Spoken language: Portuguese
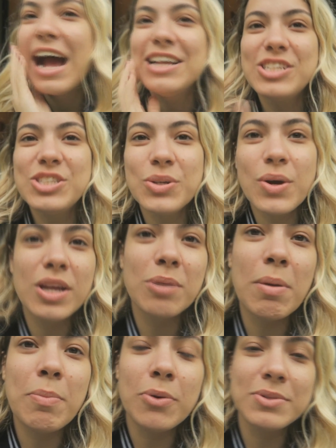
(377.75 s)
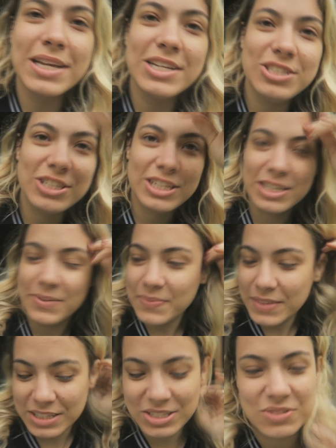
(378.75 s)
A gente chegou aqui numa pousadinha,
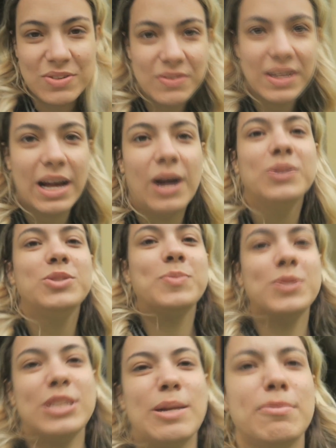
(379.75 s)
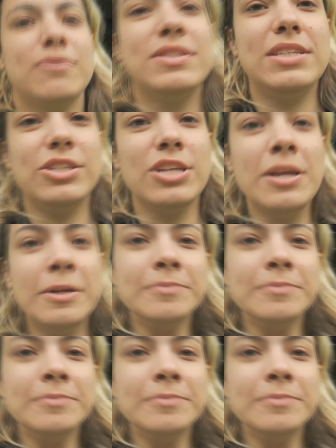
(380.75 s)
que a gente vai ficar, deixa te mostrar pra vocês.